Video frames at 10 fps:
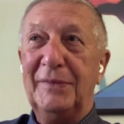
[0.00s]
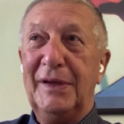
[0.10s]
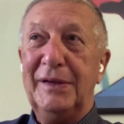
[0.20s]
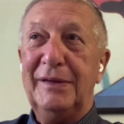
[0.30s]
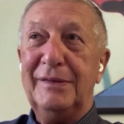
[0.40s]

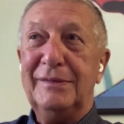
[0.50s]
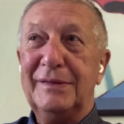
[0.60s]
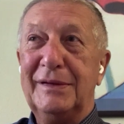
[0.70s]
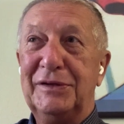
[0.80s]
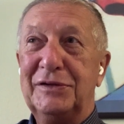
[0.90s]
они,
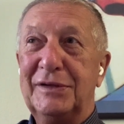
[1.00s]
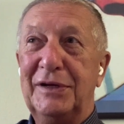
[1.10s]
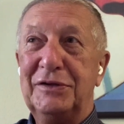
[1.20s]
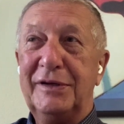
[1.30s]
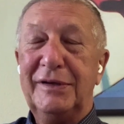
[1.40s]
значит,
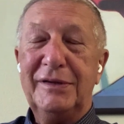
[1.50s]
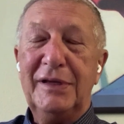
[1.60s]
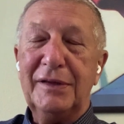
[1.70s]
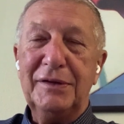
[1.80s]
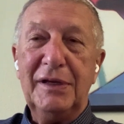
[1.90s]
начали говорить,
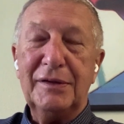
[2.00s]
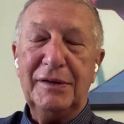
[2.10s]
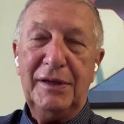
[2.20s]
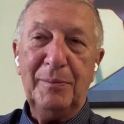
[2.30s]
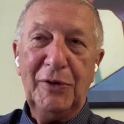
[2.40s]
нет, нет,
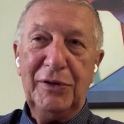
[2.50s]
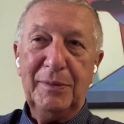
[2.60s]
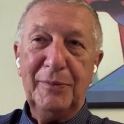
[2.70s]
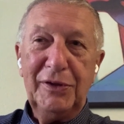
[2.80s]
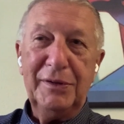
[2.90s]
не мы, не
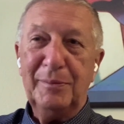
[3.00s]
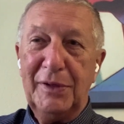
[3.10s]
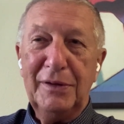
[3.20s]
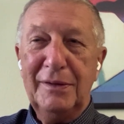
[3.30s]
мы, не мы.